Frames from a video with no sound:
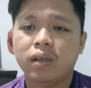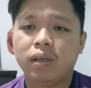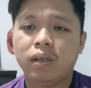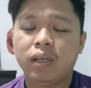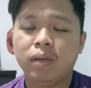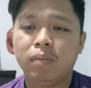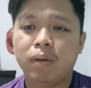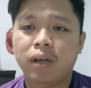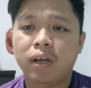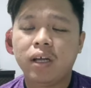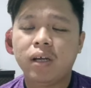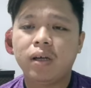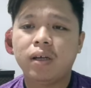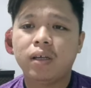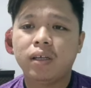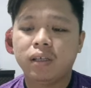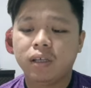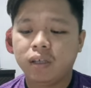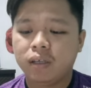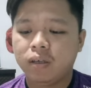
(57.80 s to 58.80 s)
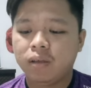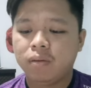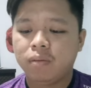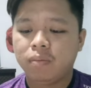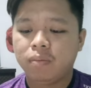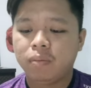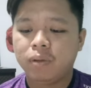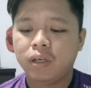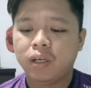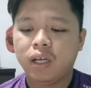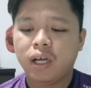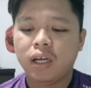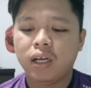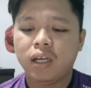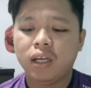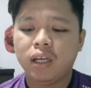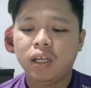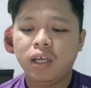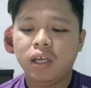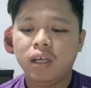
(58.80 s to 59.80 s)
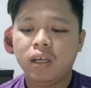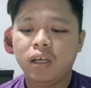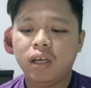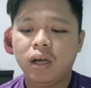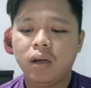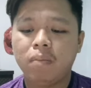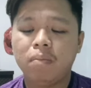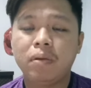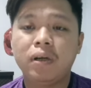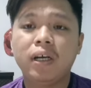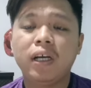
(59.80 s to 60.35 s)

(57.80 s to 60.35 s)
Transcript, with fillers: di mana pendedahan ini yang